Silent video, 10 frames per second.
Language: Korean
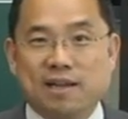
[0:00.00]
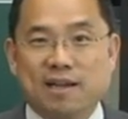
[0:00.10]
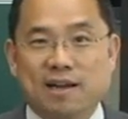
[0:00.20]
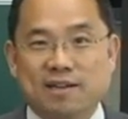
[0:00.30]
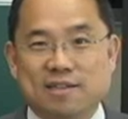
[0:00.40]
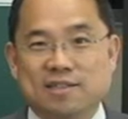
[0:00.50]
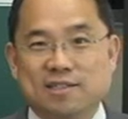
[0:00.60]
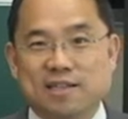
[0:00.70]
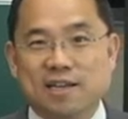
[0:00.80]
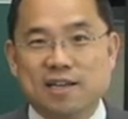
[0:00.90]
아, 그래서
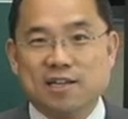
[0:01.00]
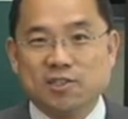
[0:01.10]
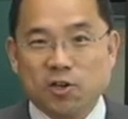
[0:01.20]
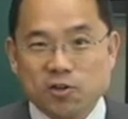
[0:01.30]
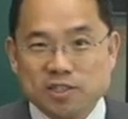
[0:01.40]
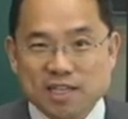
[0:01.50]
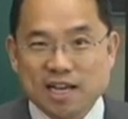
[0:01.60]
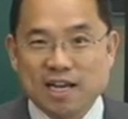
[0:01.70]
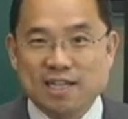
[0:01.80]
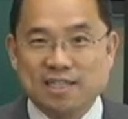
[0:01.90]
이제
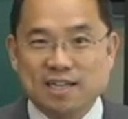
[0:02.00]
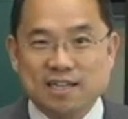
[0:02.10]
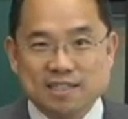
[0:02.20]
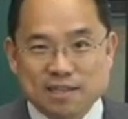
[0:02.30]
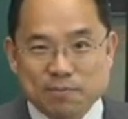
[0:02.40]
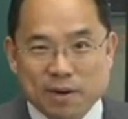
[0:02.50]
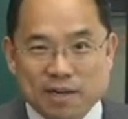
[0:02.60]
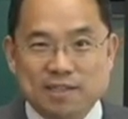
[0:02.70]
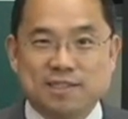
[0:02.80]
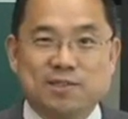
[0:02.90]
정지해야 될 때는 이제
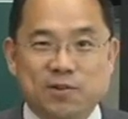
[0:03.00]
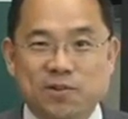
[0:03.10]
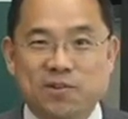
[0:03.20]
빨간 신호,